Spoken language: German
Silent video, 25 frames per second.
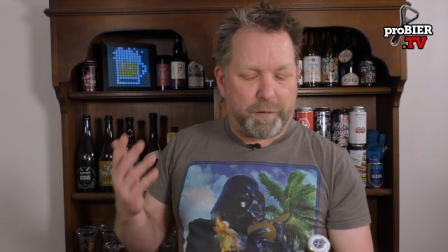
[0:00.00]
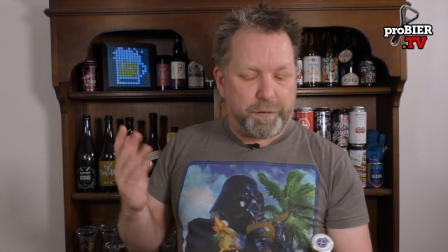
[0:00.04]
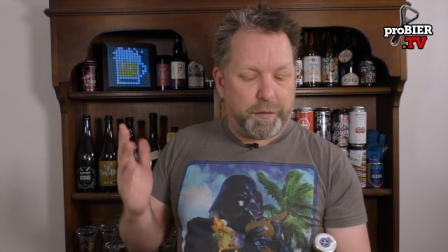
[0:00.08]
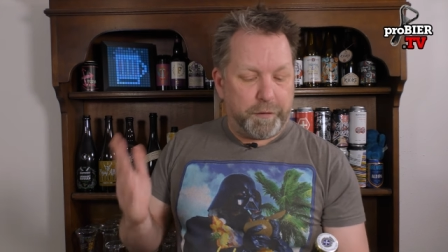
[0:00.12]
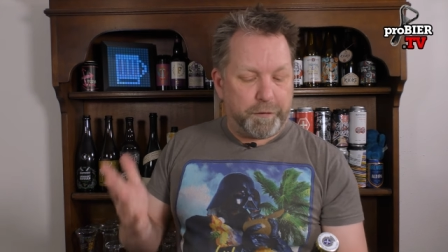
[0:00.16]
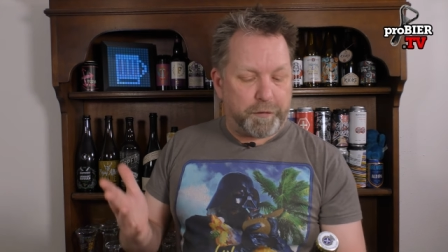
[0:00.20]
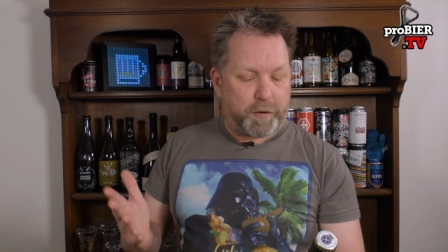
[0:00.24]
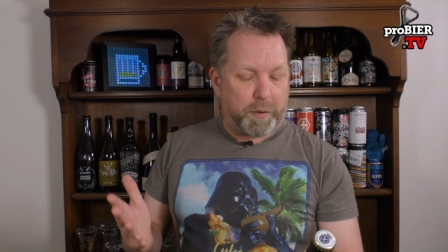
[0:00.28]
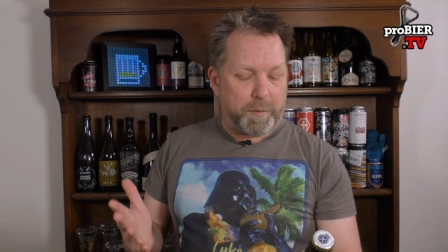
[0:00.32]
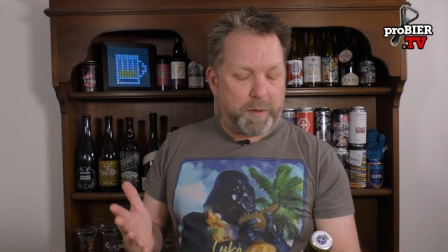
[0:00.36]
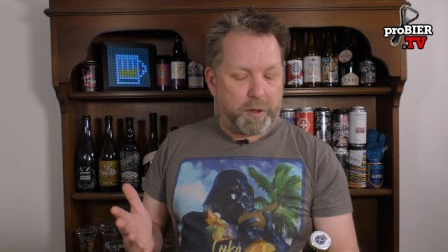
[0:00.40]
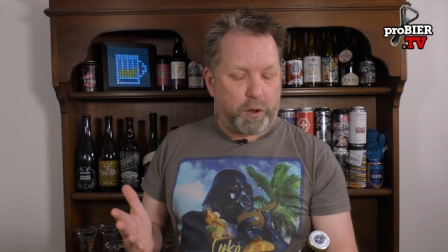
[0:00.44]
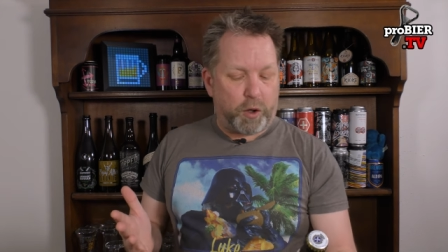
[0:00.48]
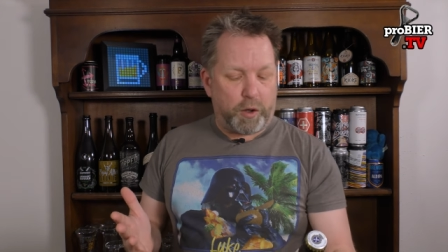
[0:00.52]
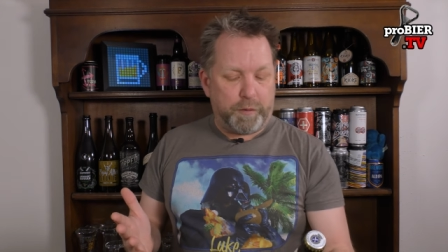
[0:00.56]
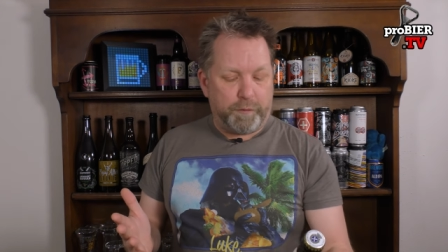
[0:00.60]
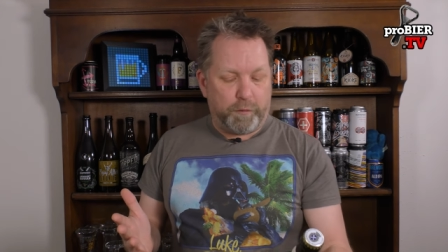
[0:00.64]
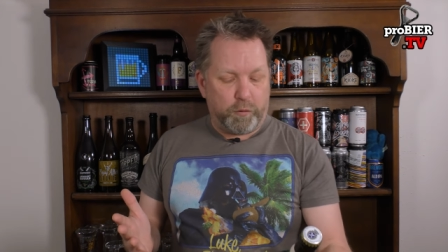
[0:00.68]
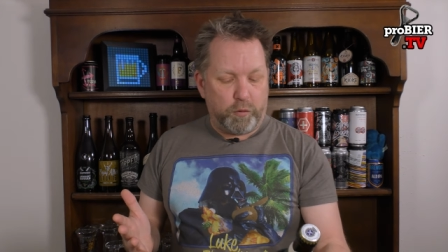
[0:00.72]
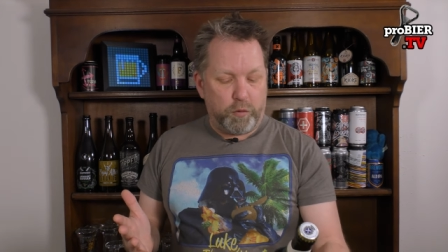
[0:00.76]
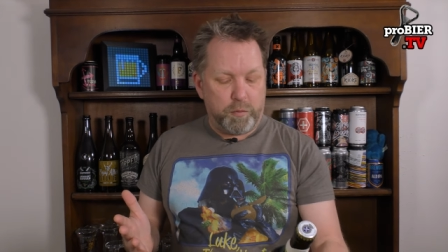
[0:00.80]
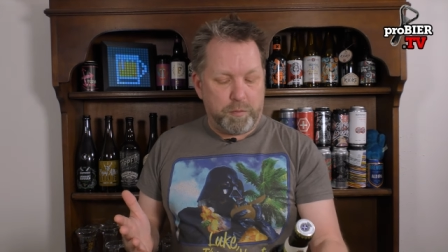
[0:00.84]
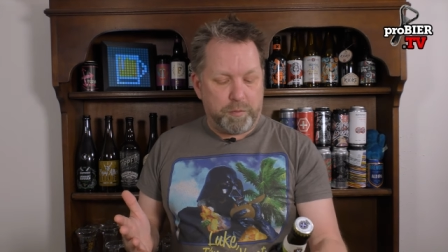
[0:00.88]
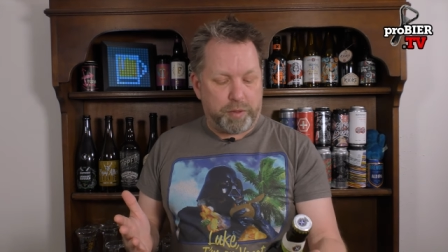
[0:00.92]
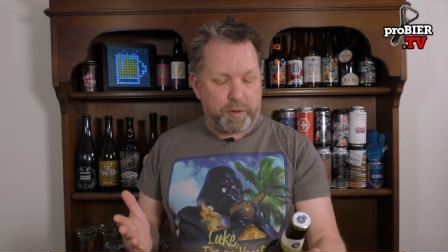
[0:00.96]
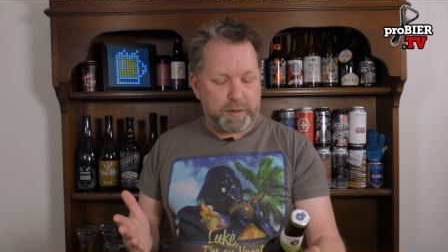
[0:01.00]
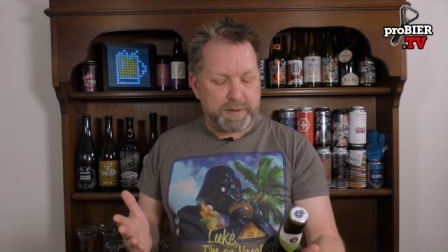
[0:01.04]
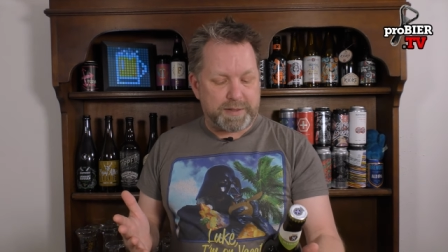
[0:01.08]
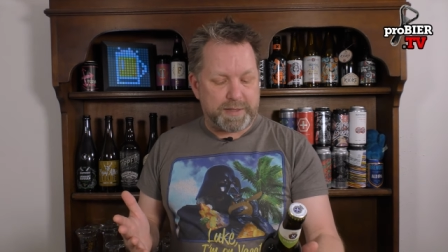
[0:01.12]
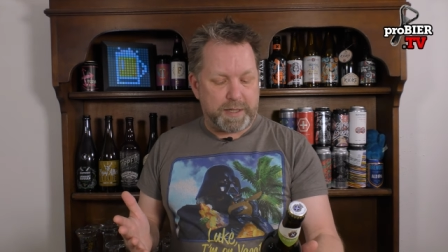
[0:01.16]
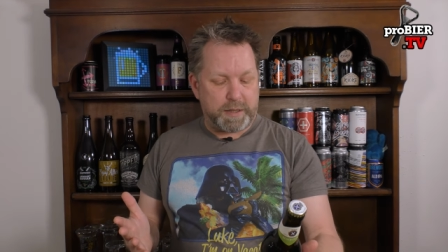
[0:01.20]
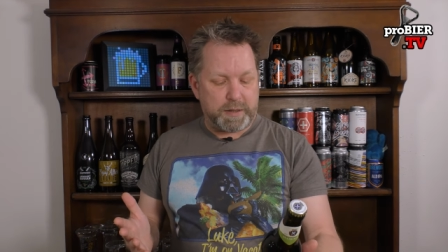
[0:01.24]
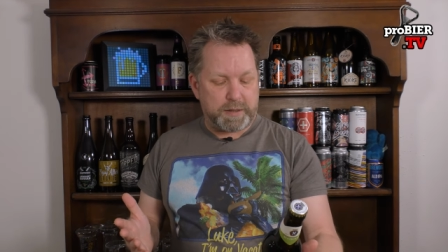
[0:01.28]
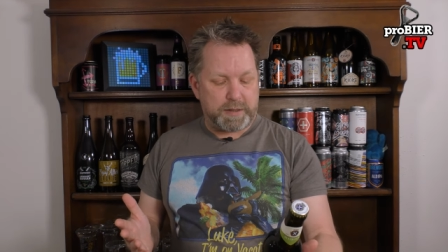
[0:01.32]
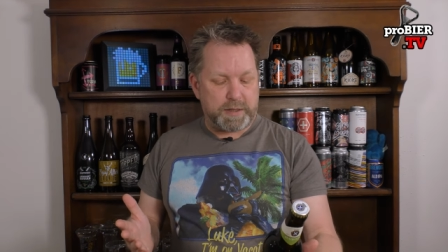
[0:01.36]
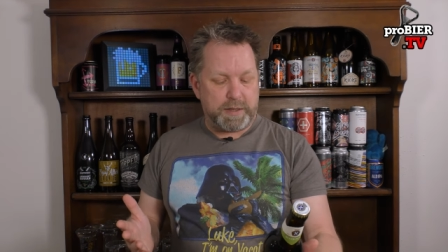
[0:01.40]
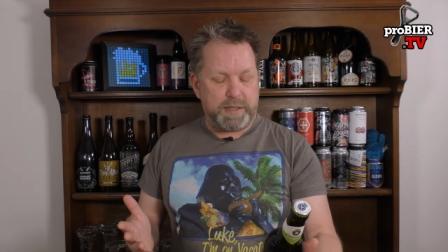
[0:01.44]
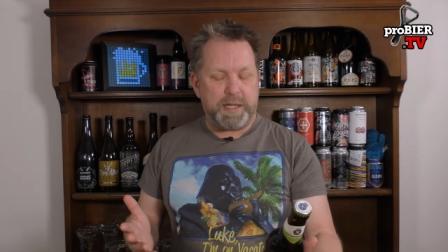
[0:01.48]
5,9
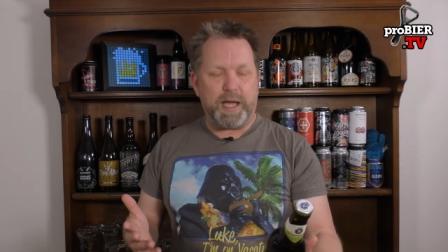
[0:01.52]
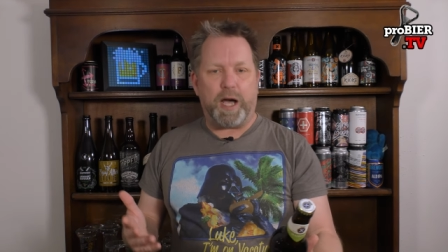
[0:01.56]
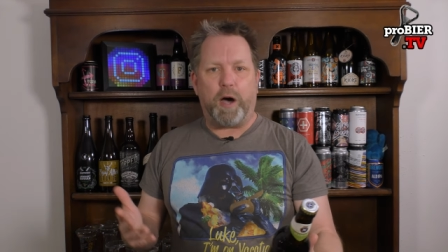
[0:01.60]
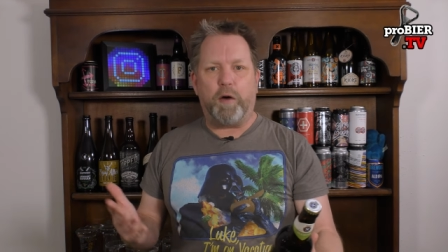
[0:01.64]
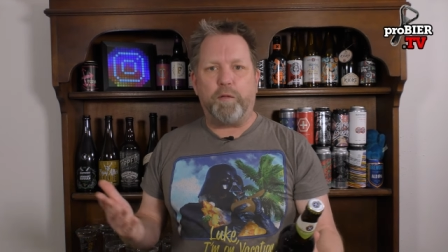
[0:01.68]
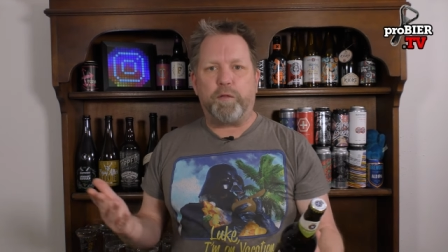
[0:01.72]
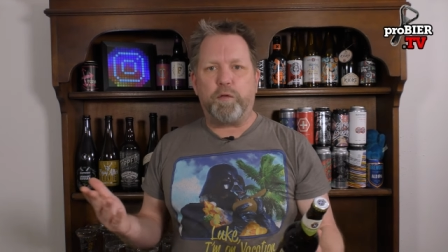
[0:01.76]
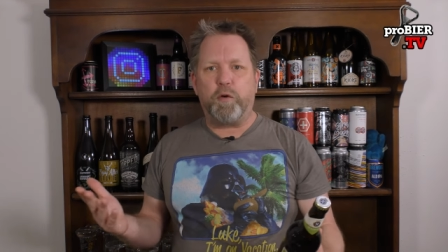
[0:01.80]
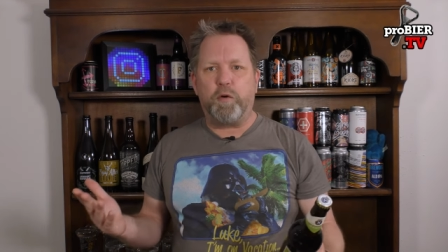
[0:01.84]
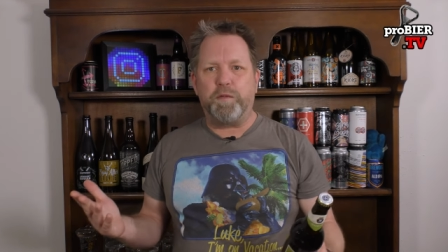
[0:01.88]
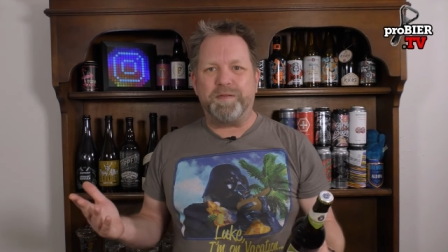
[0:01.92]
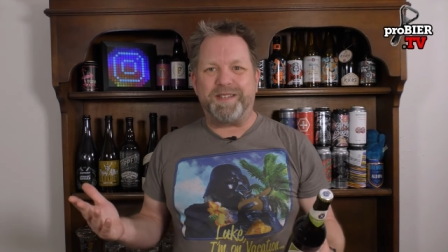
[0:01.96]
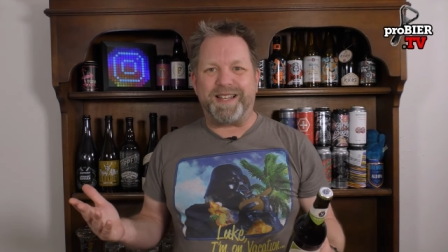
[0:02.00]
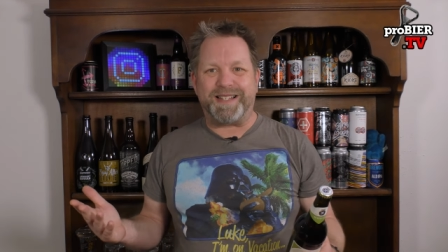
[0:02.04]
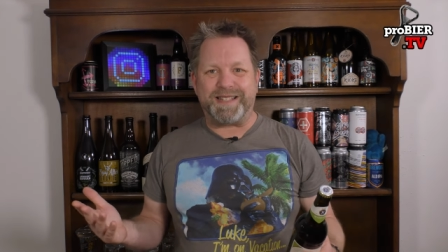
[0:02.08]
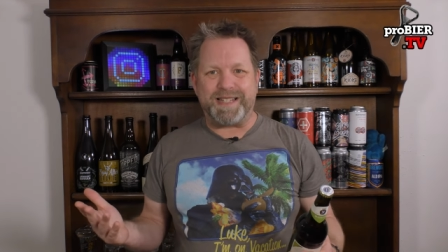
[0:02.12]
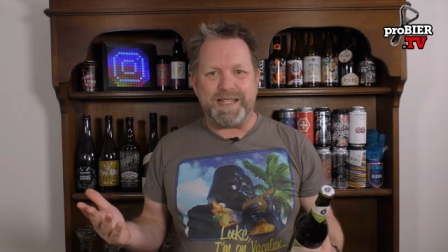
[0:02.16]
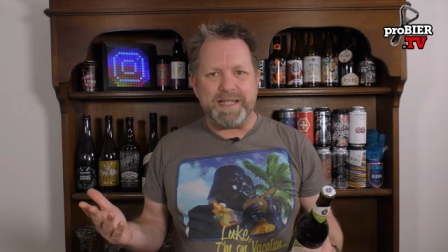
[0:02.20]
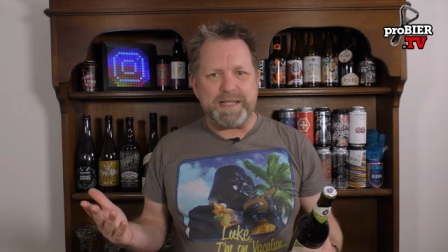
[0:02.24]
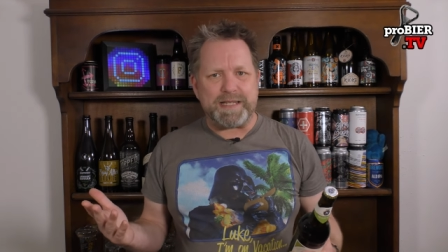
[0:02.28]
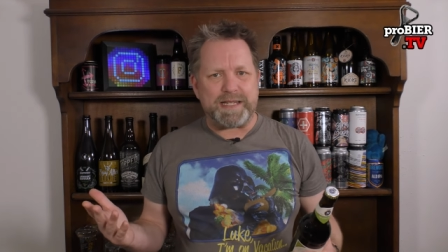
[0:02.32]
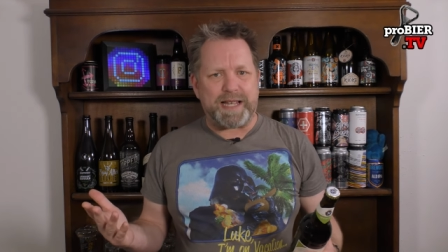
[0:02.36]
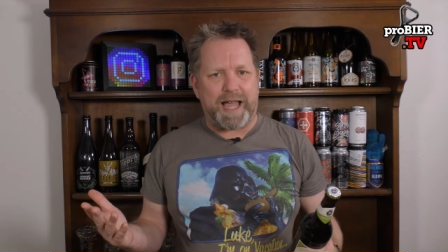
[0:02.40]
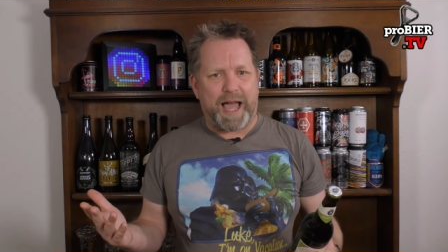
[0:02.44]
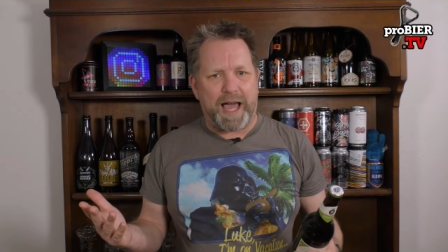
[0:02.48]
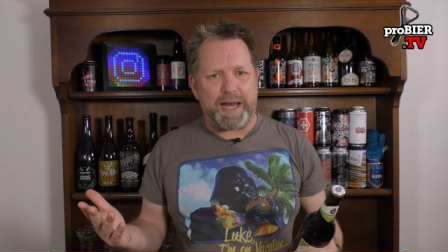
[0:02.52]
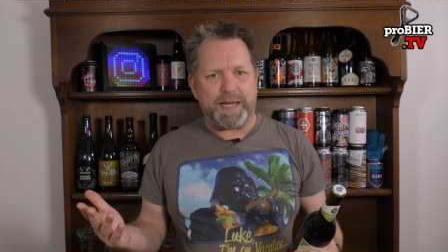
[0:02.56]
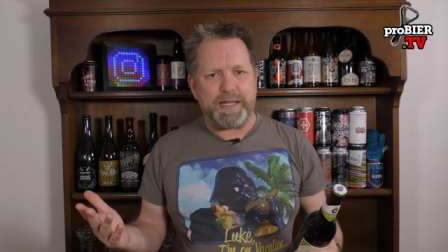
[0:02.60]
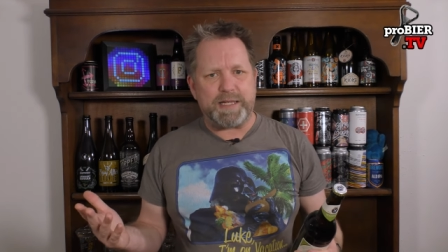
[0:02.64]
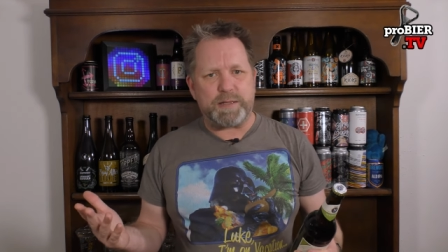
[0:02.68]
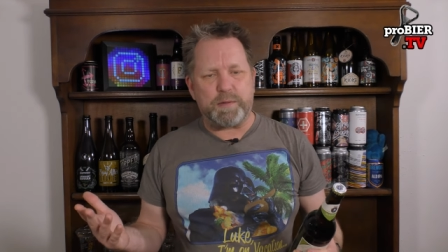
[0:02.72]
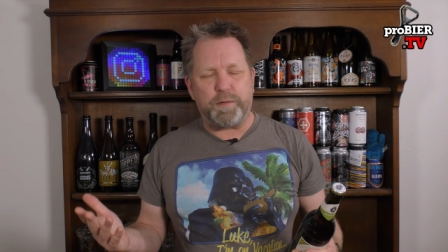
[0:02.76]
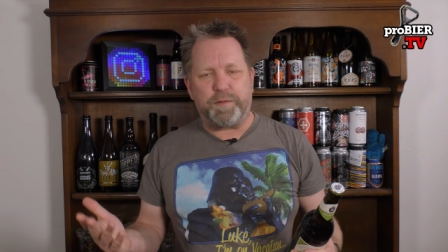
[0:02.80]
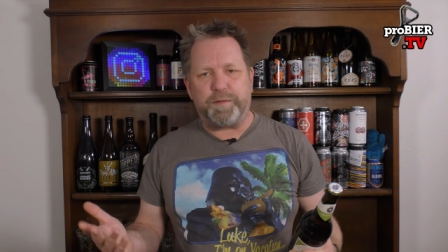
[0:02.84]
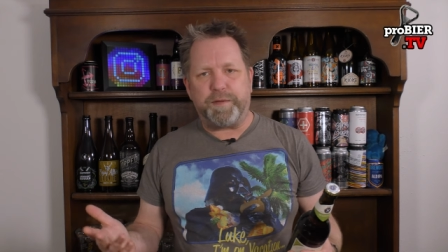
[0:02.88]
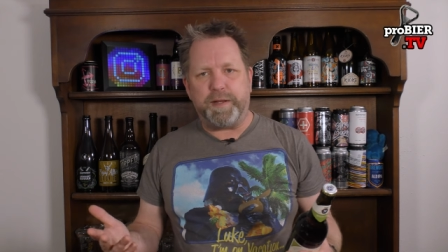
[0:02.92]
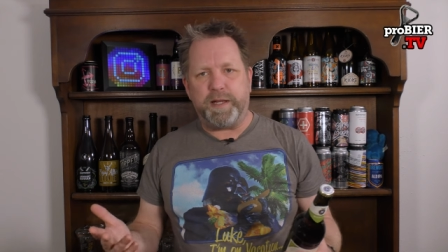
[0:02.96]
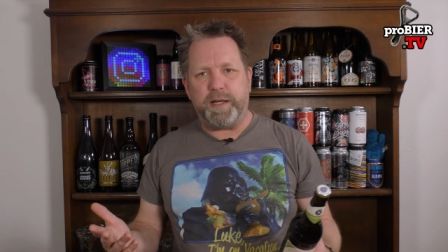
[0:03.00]
Volumenprozent sind hier aufgerufen, das ist gar nicht
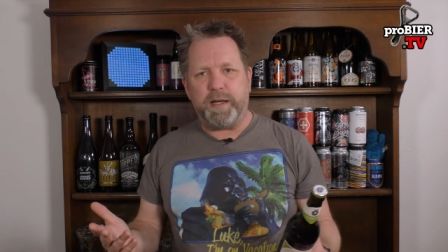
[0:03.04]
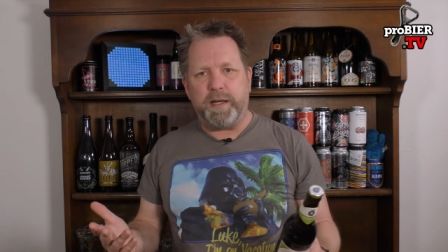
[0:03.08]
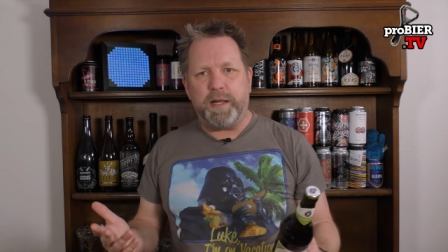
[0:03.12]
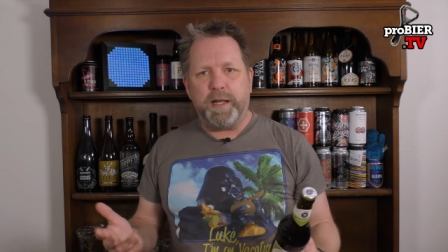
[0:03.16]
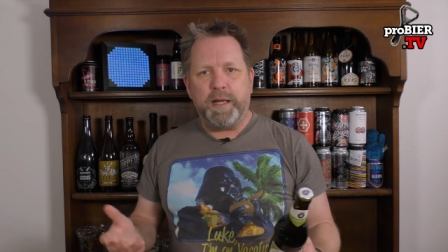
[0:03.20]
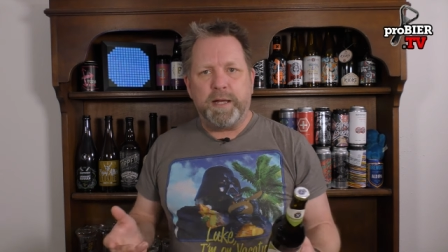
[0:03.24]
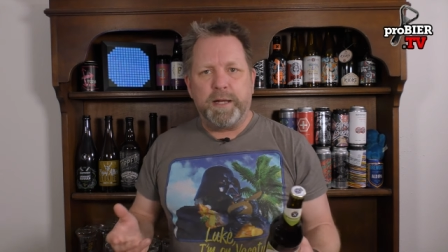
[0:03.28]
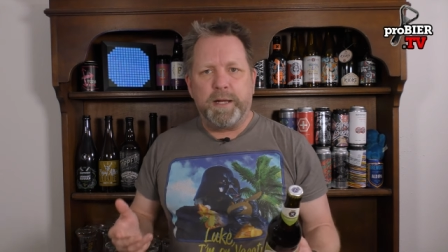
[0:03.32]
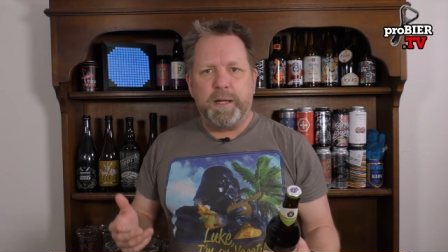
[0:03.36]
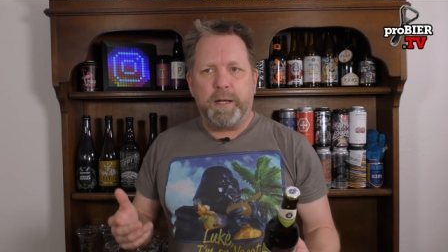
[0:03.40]
so viel.